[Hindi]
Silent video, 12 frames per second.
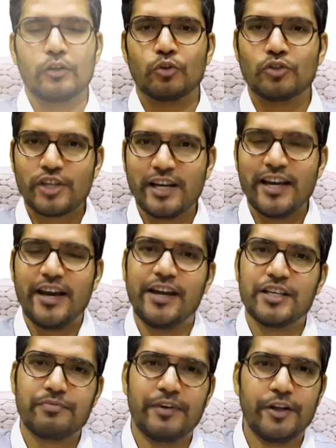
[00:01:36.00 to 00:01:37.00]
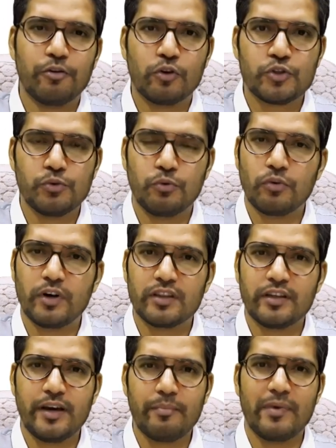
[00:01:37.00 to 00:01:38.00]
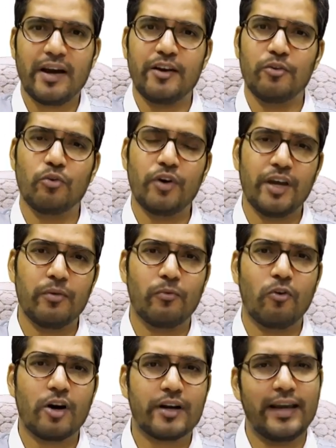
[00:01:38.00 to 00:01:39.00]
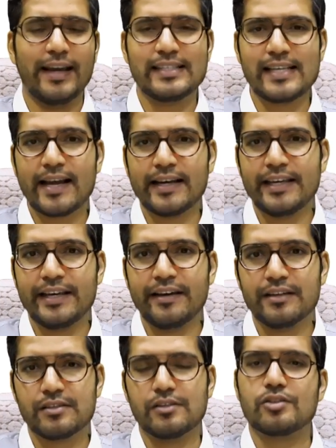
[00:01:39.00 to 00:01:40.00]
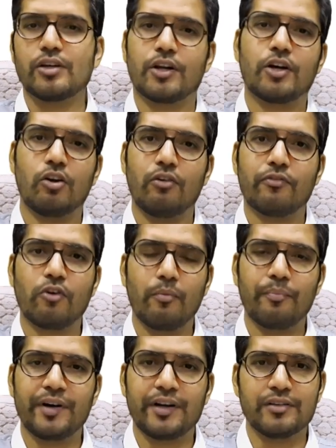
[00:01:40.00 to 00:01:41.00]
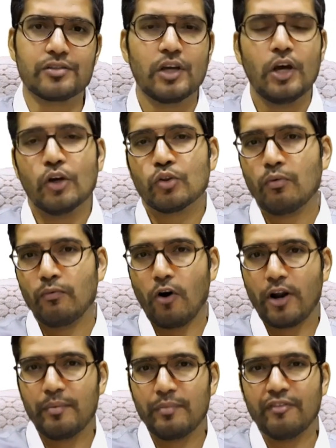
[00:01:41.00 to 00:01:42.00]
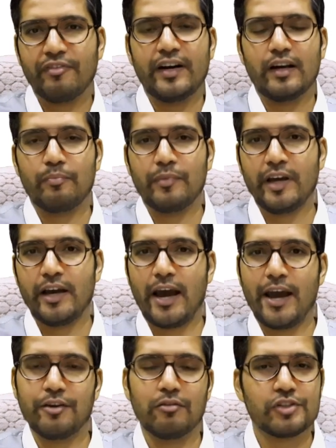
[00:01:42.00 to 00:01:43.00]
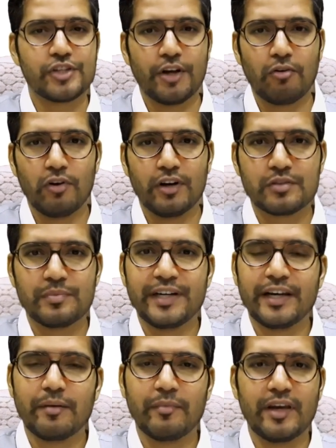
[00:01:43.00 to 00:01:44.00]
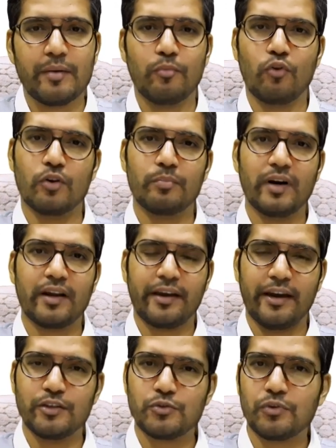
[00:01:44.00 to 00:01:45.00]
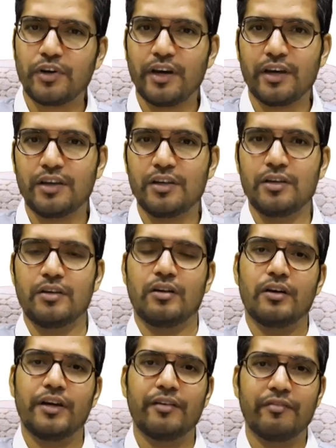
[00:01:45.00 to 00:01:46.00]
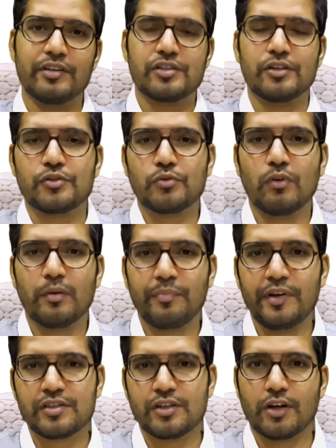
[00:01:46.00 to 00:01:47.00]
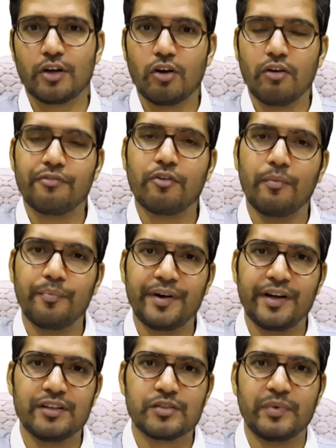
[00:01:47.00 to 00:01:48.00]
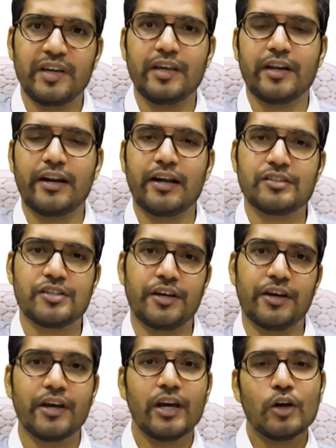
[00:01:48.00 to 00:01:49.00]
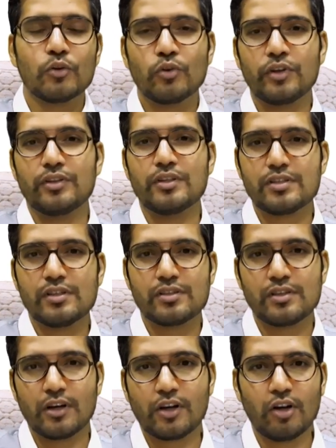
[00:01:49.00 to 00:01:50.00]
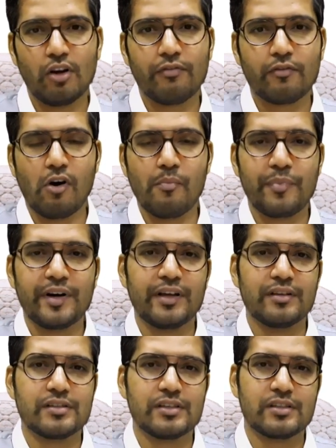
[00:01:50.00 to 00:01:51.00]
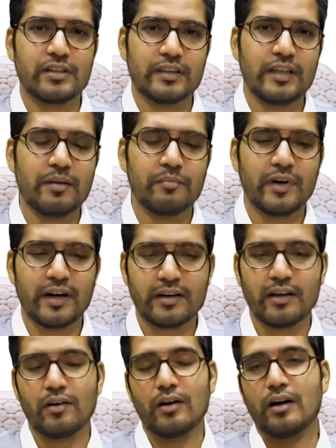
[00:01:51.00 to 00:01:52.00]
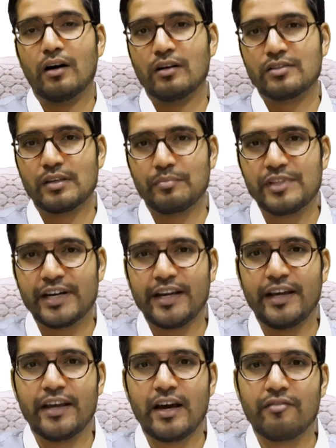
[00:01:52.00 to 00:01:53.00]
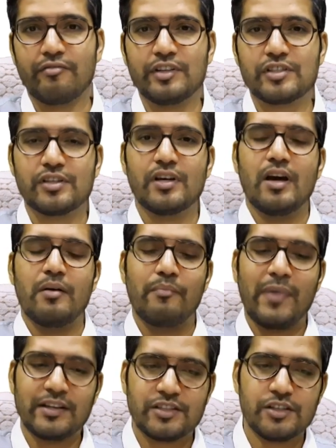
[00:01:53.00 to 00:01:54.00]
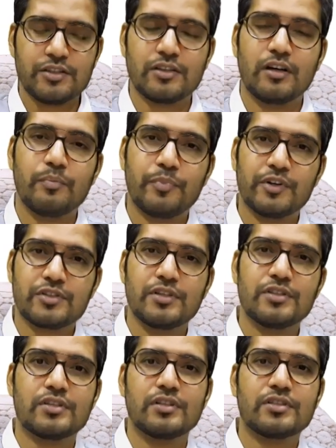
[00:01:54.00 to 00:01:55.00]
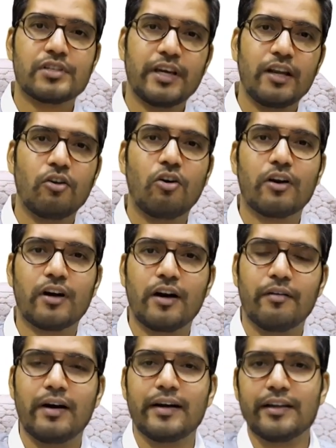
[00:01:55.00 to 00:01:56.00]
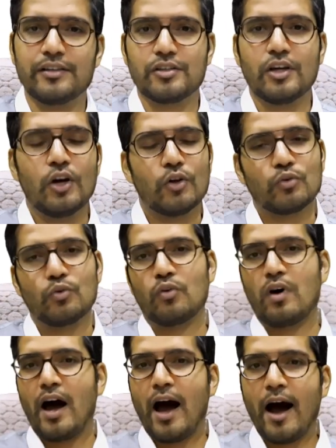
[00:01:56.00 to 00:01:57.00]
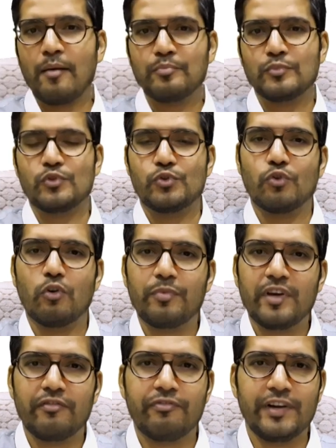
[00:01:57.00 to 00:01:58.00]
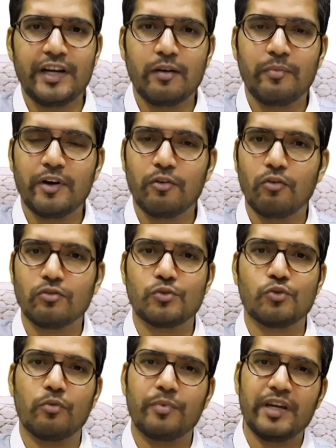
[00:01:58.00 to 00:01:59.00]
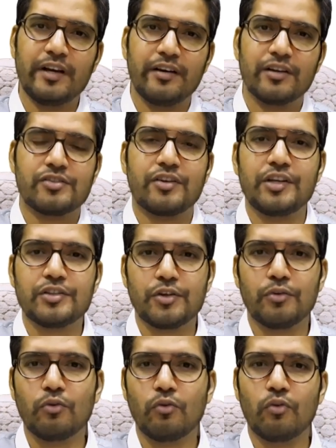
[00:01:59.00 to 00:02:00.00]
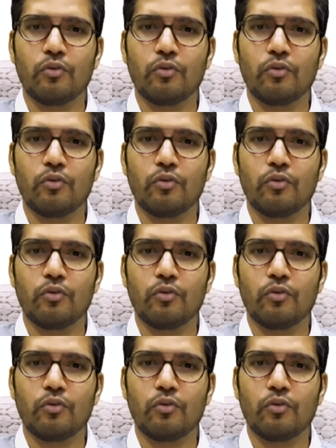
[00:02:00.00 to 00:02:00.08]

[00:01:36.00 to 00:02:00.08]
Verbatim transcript: तो चलिए इस वीडियो को शुरू करते हैं बाय नोइंग व्हाट एग्जैक्टली इज सर्कल ऑफ कॉम्पिटेंस तो वॉरेन बफेट अपने एनुअल शेयर होल्डर्स मीटिंग में ये बहुत बार कह चुके हैं कि इन्वेस्टर्स को अपने सर्कल ऑफ कॉम्पिटेंस में ही रहना चाहिए तो दिस सर्कल ऑफ कॉम्पिटेंस इज नथिंग बट अ सब्जेक्ट एरिया विच मैचेज अ पर्सन स्किल और एडवांटेज तो आप जो भी फील्ड में हो जो भी इंडस्ट्री से हो